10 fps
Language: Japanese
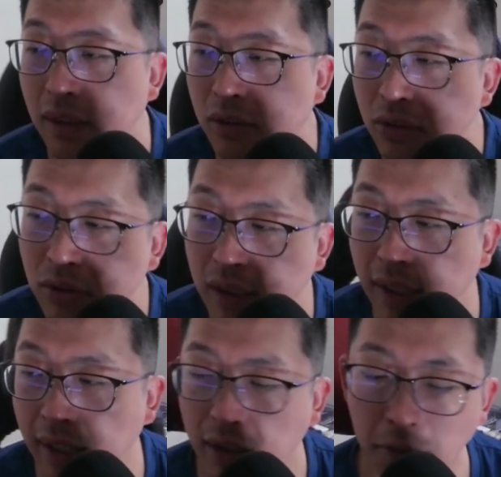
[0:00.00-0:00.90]
ということ
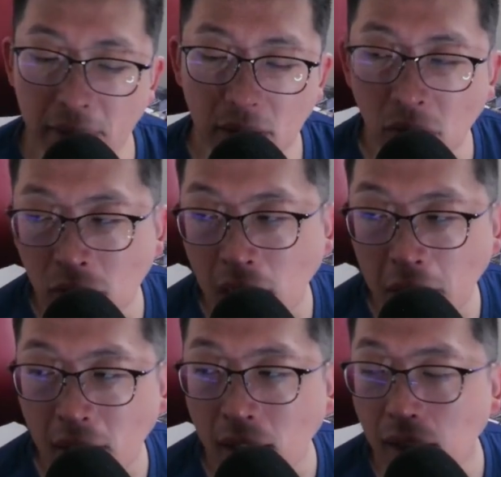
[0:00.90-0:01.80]
でね、ひとまず今
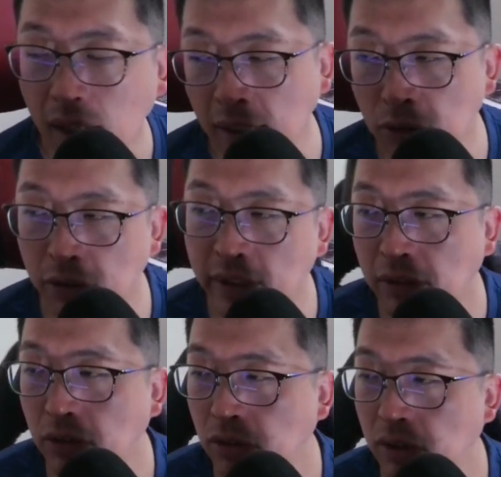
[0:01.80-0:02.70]
回は
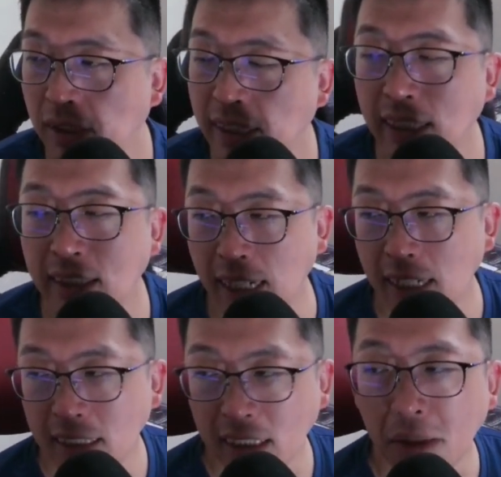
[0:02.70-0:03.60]
イントロダクションという形で
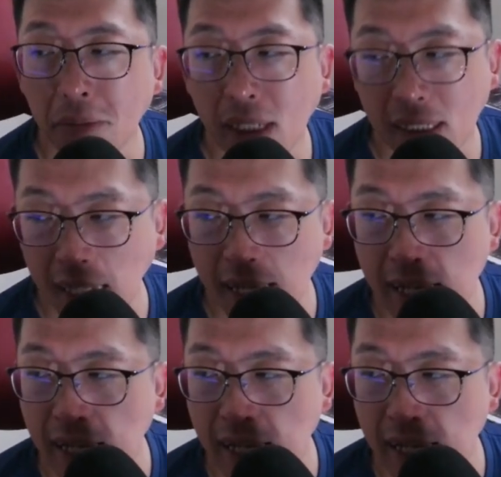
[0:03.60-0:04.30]
させてもらって、